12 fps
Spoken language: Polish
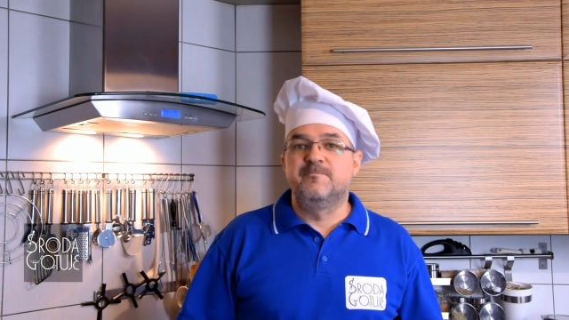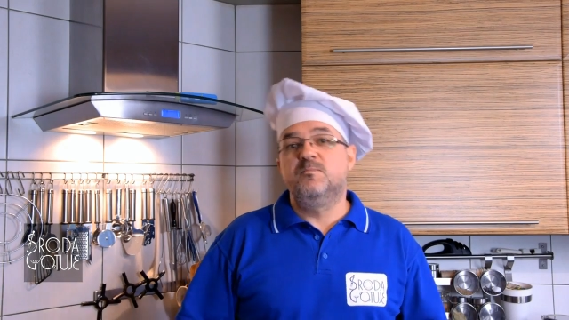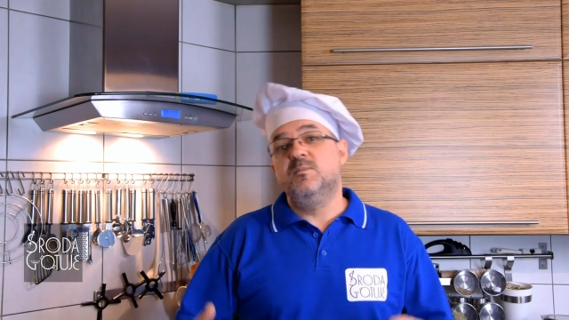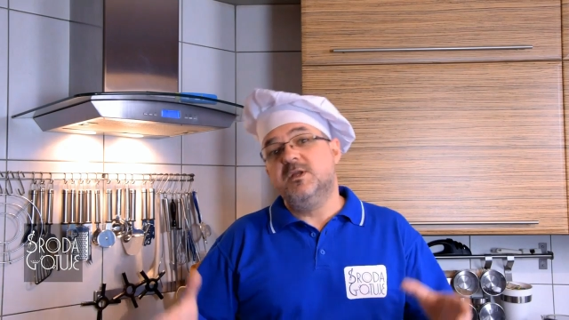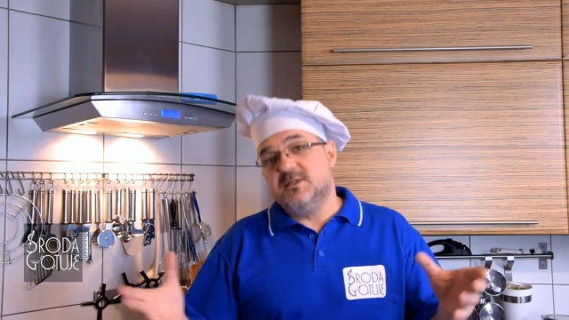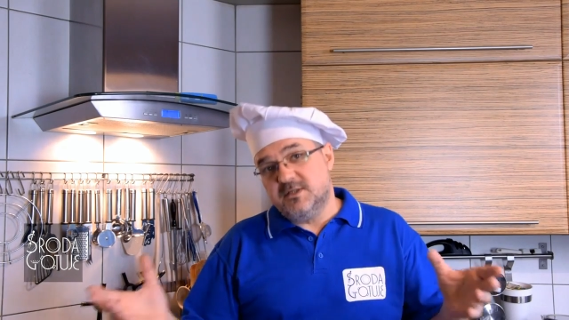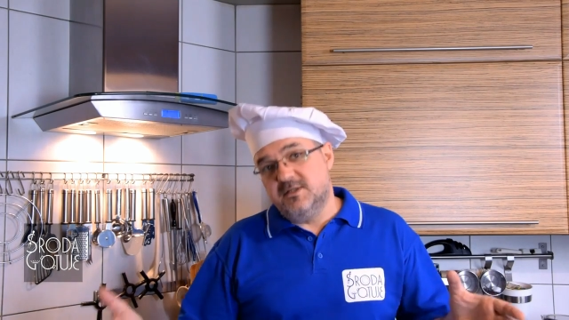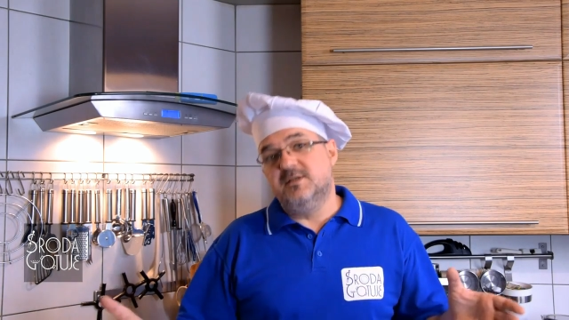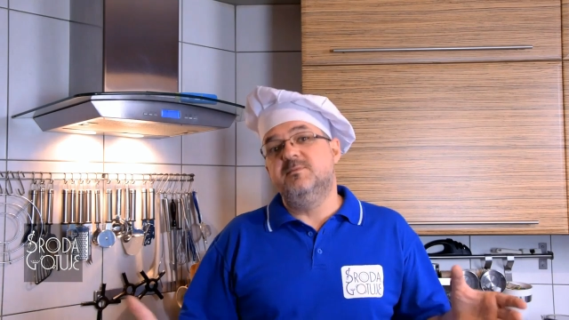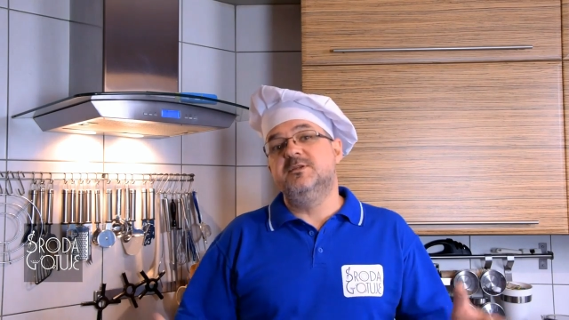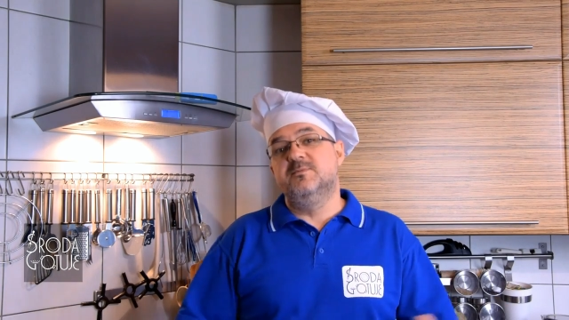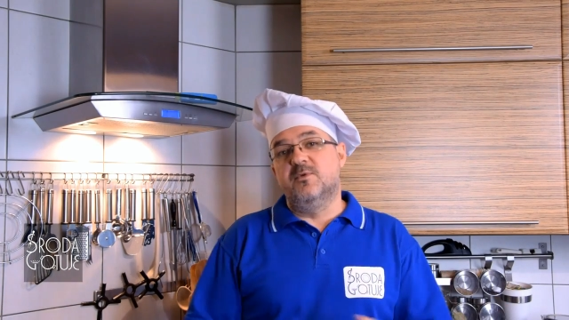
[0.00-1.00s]
między
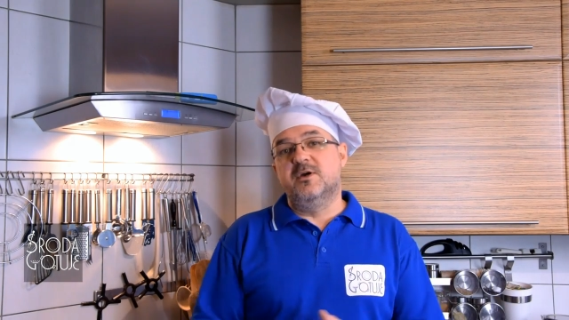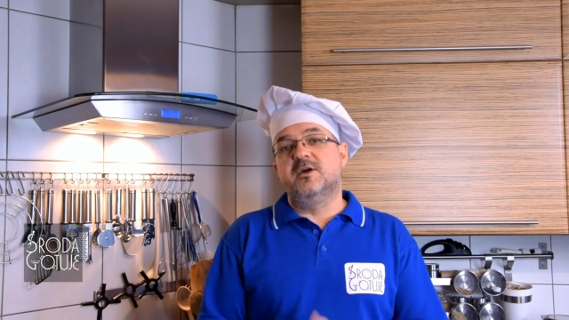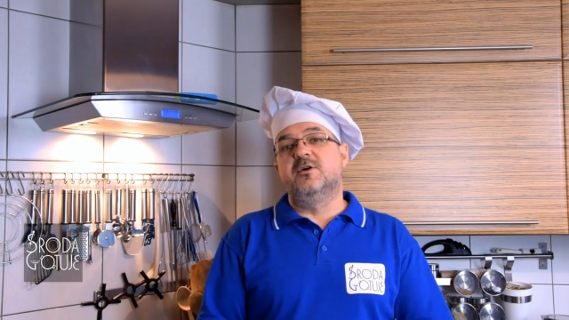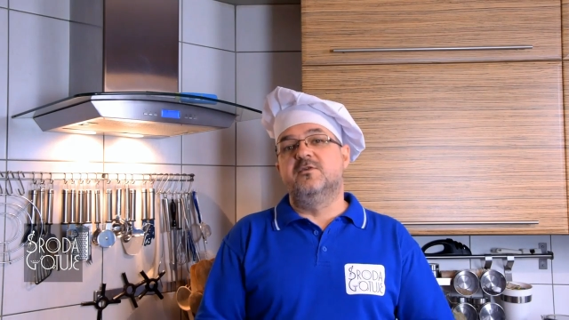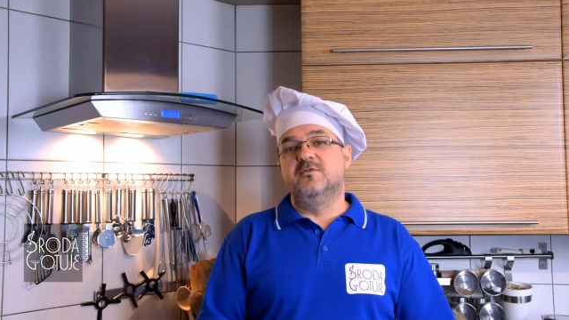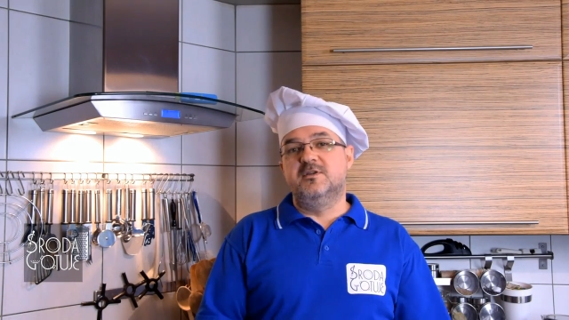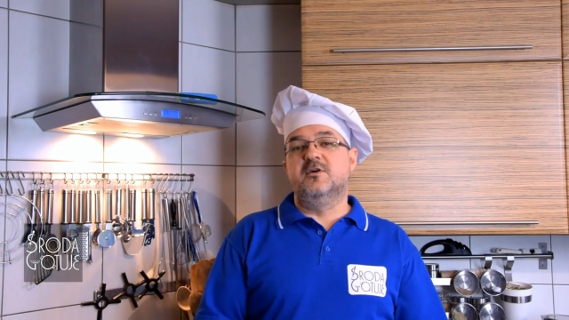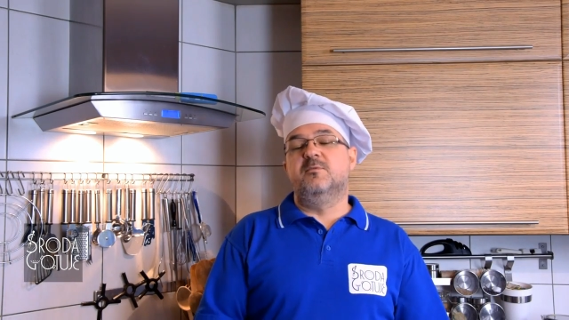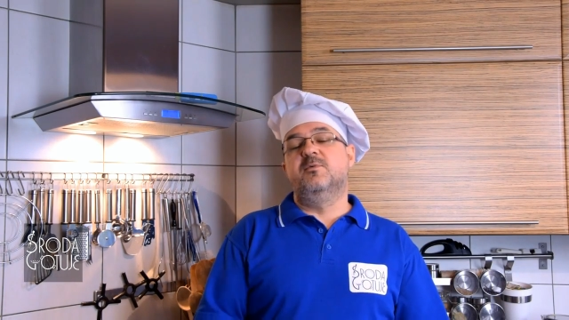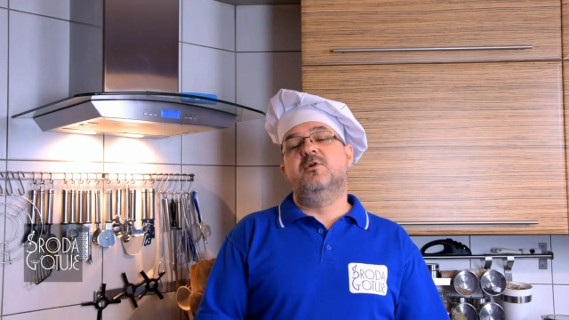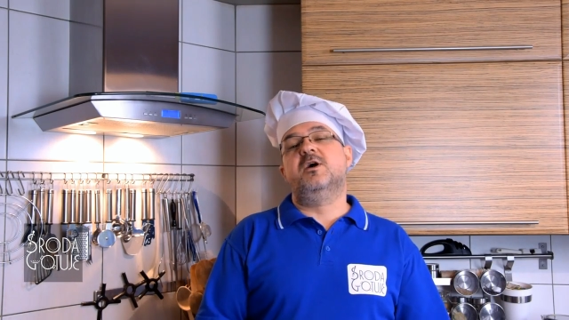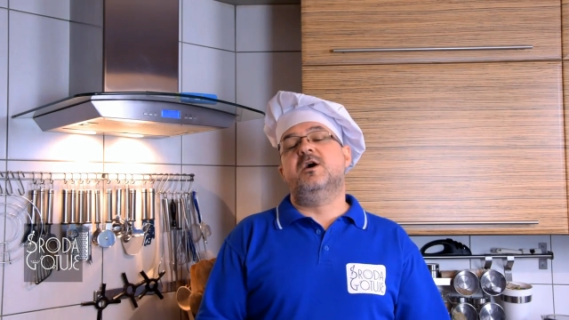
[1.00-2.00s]
innymi z mojego
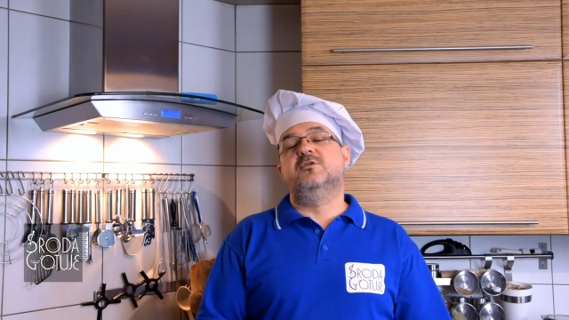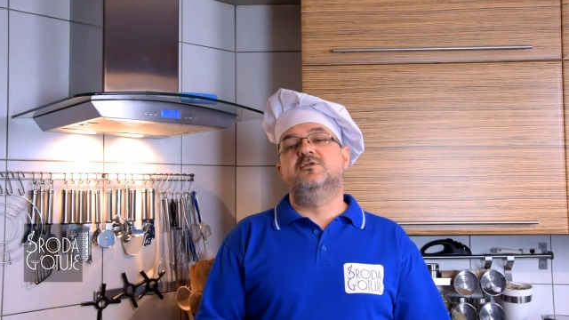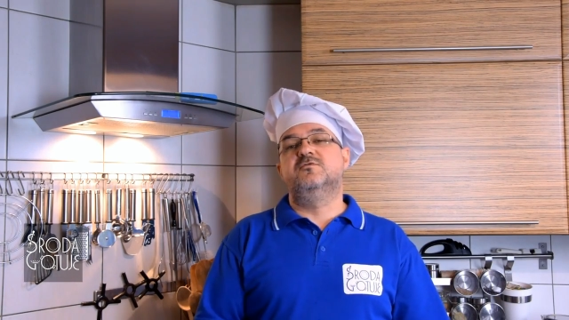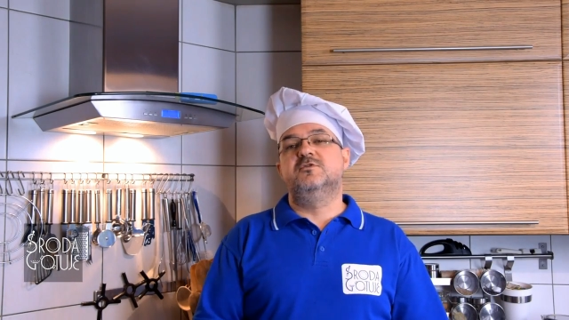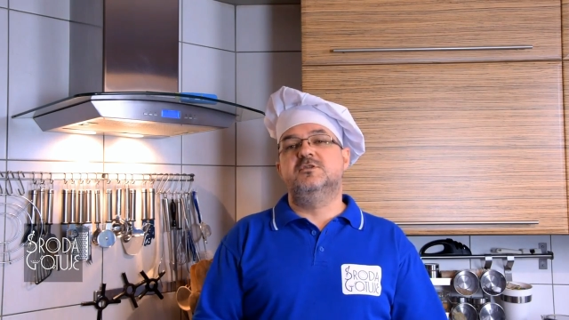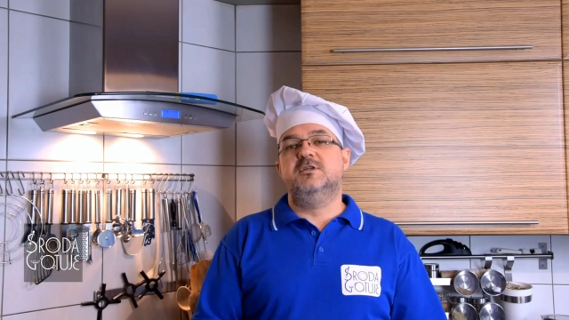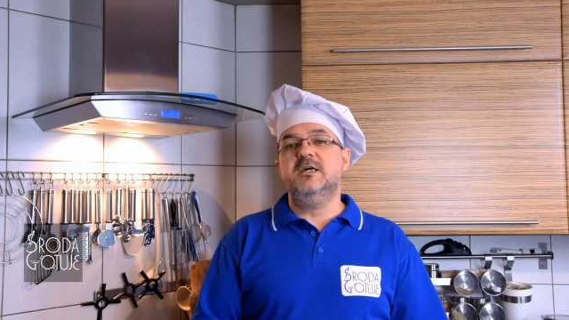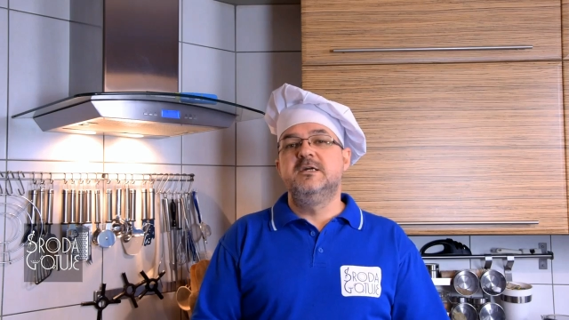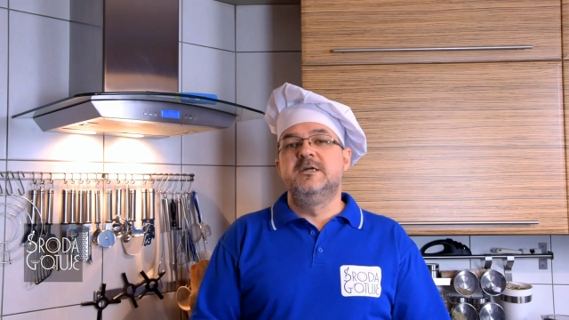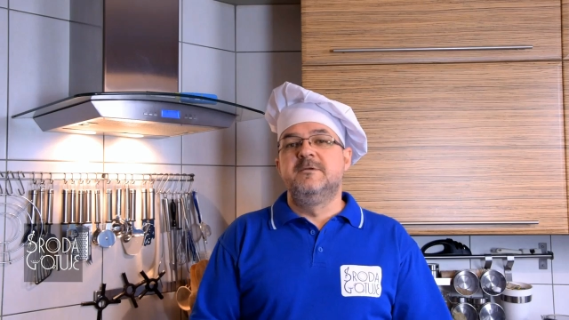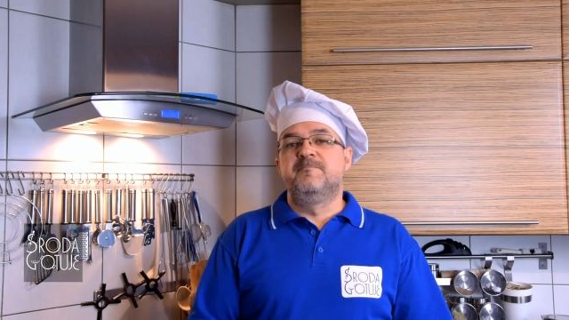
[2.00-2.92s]
wideobloga oczywiście.